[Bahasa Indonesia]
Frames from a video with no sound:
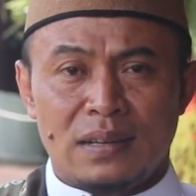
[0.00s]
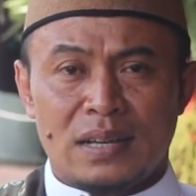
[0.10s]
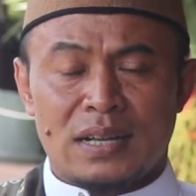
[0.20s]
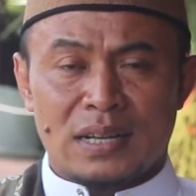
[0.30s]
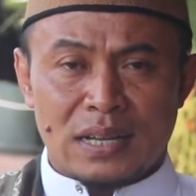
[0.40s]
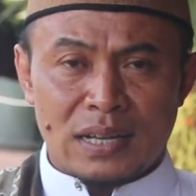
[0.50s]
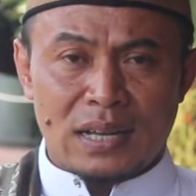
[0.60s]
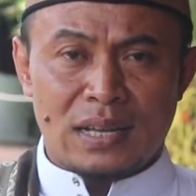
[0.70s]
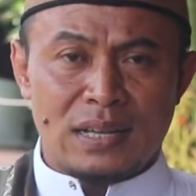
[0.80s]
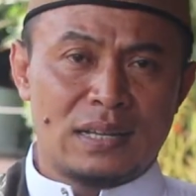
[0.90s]

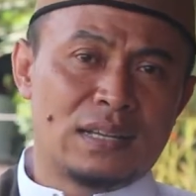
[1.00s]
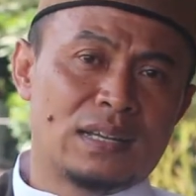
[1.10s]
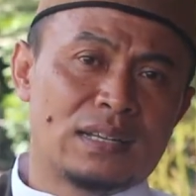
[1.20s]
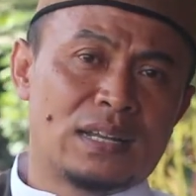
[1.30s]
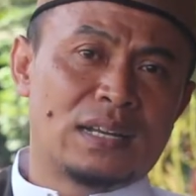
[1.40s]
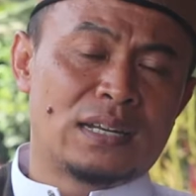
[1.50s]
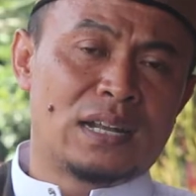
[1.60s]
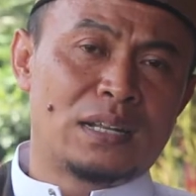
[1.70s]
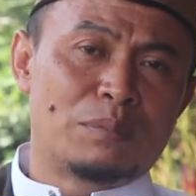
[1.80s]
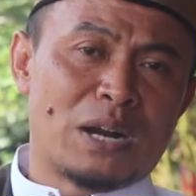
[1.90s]
Kakak-kakak dan
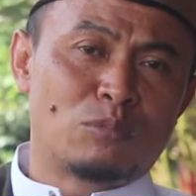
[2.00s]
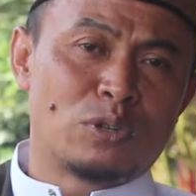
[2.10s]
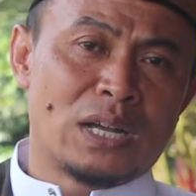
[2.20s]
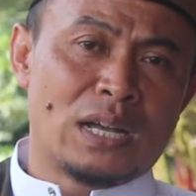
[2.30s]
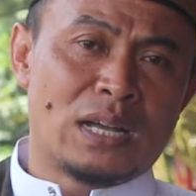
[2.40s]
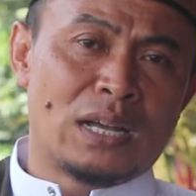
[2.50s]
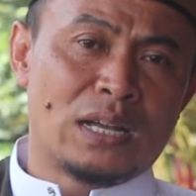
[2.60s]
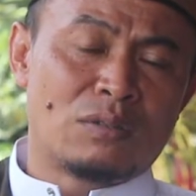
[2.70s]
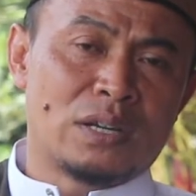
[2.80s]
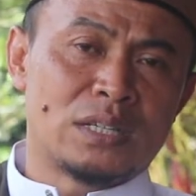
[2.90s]
adik-adik pramuka,
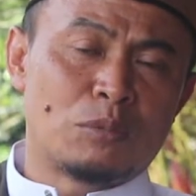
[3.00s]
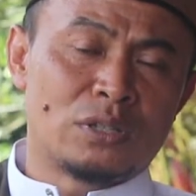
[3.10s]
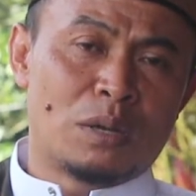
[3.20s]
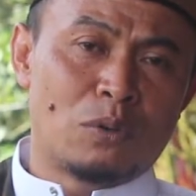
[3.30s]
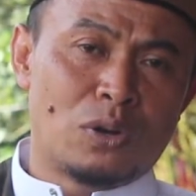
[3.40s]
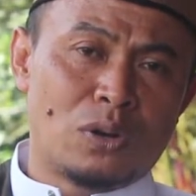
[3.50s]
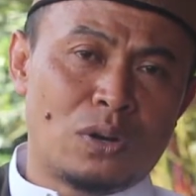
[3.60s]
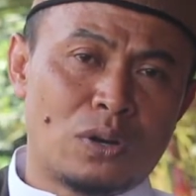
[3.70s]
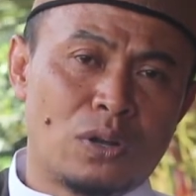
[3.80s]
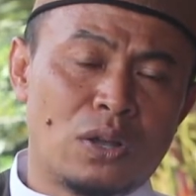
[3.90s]
warga kota
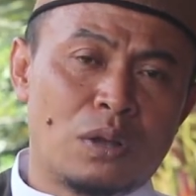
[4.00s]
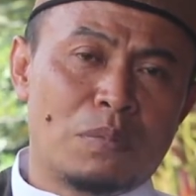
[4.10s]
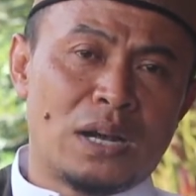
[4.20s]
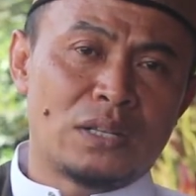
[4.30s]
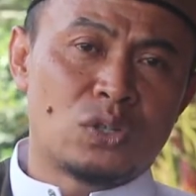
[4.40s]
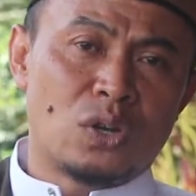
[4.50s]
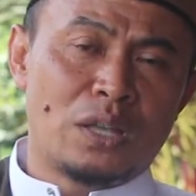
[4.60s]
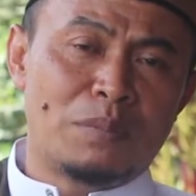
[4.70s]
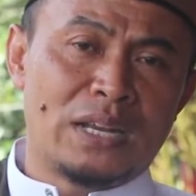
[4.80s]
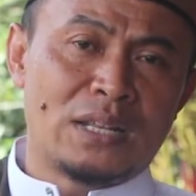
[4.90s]
Bogor, para
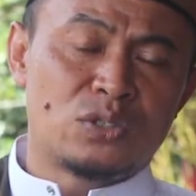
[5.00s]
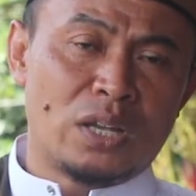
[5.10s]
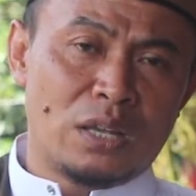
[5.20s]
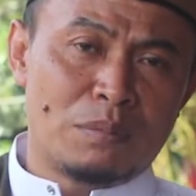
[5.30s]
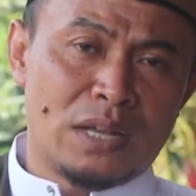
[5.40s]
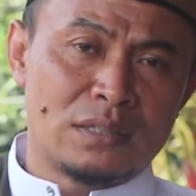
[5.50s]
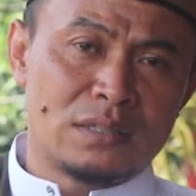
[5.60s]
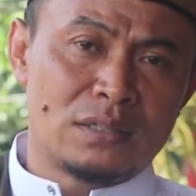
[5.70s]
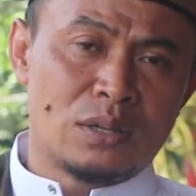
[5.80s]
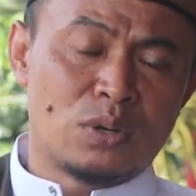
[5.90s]
soimin dan soimat,
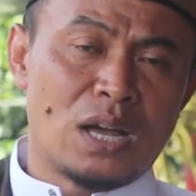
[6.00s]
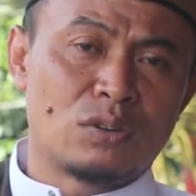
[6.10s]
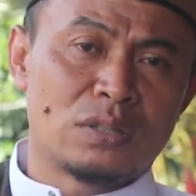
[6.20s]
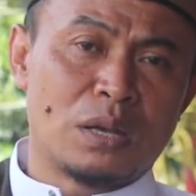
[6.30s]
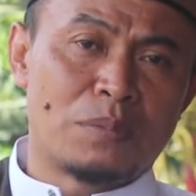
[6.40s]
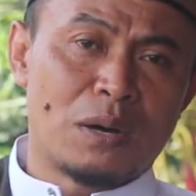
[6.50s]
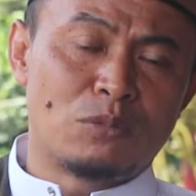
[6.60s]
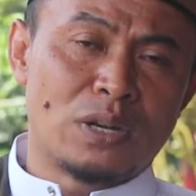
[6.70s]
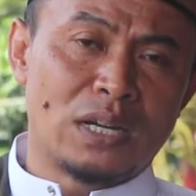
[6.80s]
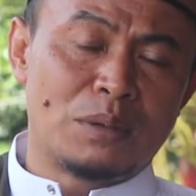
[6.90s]
seluruh anggota
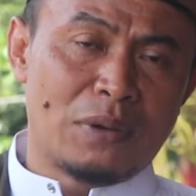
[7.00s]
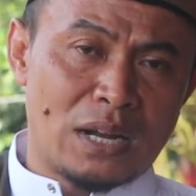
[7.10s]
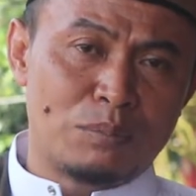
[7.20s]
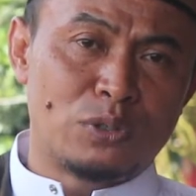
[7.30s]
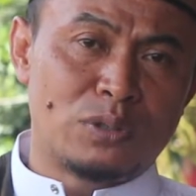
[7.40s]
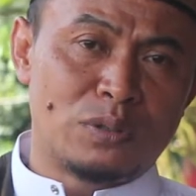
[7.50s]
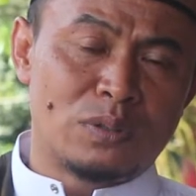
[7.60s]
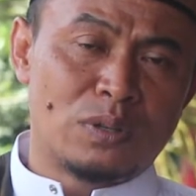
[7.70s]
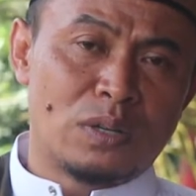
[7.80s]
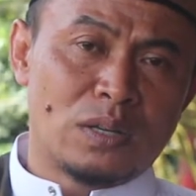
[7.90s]
pramuka dimanapun
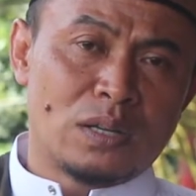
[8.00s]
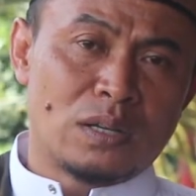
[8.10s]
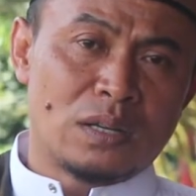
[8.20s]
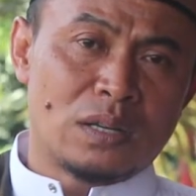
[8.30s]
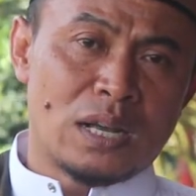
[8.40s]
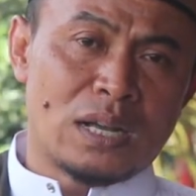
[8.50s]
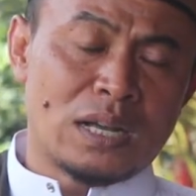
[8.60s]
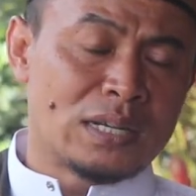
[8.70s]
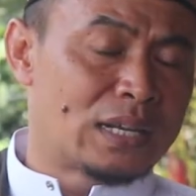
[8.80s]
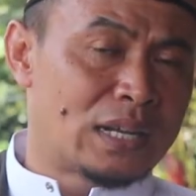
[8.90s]

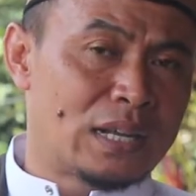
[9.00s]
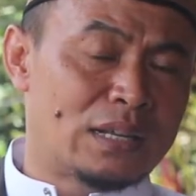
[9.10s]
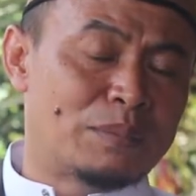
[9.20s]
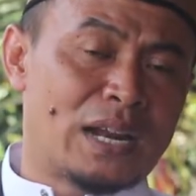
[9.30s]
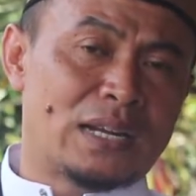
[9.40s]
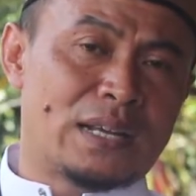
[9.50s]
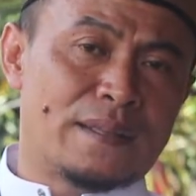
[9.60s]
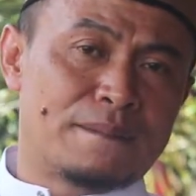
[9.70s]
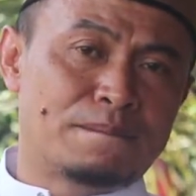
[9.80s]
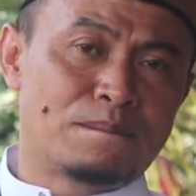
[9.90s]
kakak-kakak dan adik-adik berada.